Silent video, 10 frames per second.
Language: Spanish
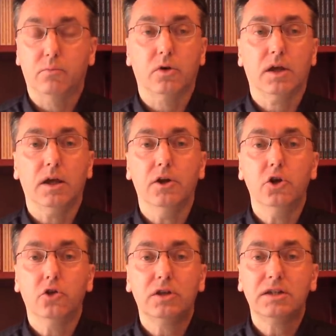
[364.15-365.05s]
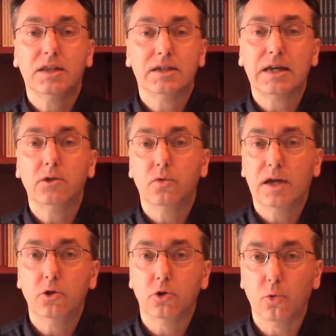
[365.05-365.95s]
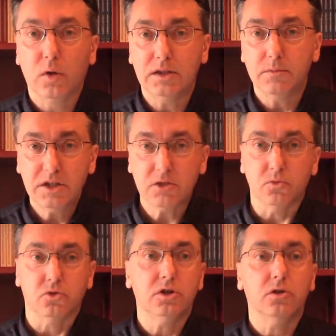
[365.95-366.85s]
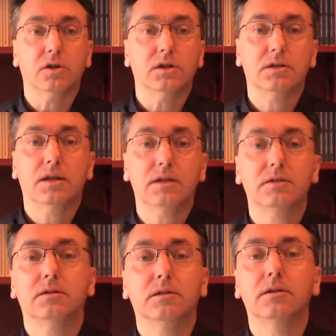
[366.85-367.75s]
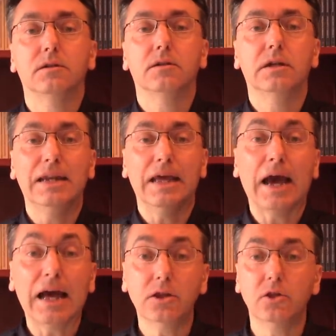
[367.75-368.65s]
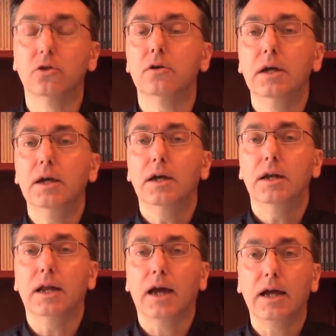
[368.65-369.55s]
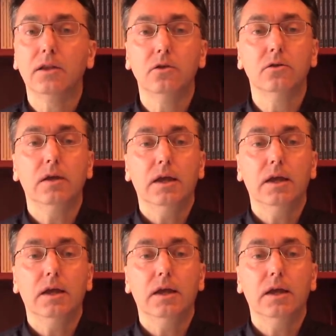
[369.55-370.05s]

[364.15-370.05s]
porque no te estás ayudando tú a ti mismo, sino que estás eh, negando, negando